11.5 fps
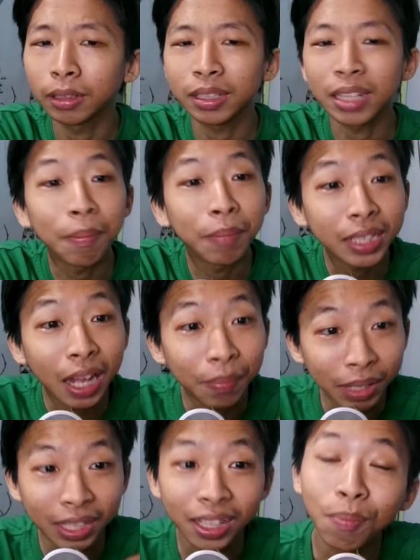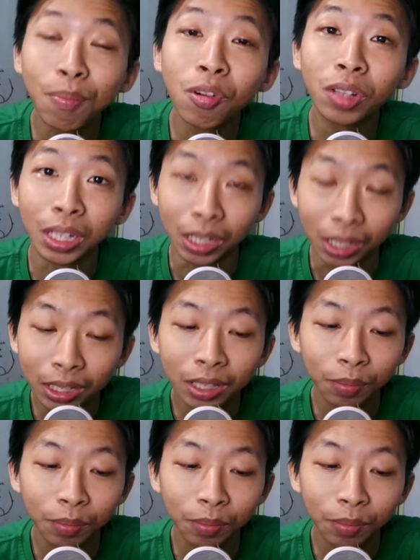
sama-sama kita buktiin